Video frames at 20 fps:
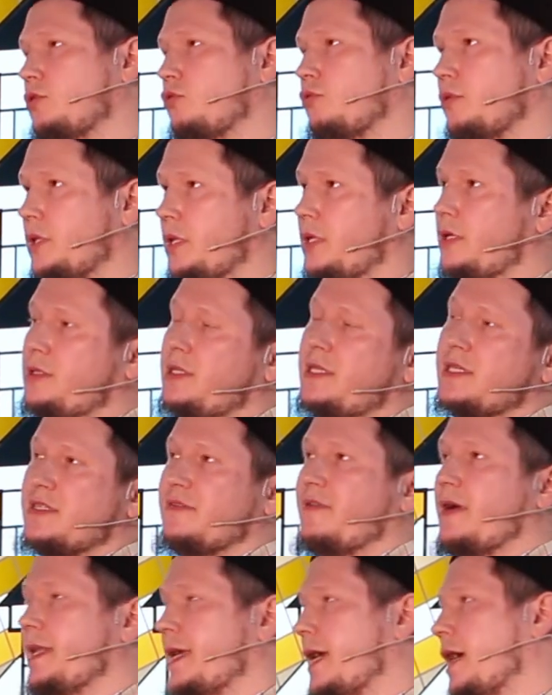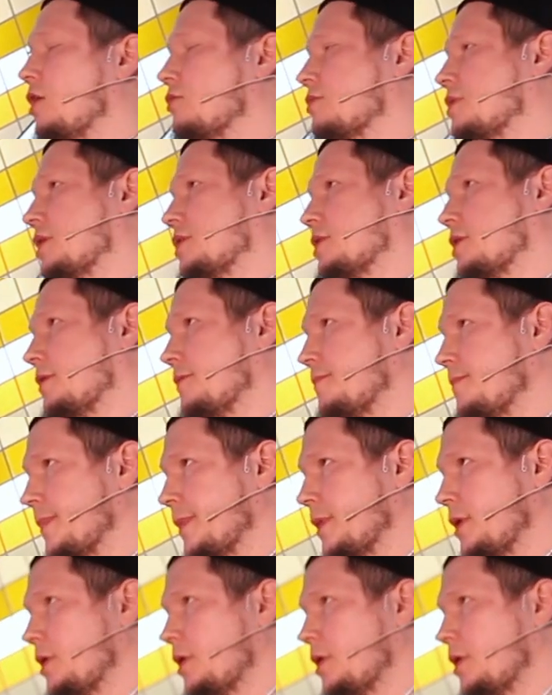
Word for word: другие дозволяют это.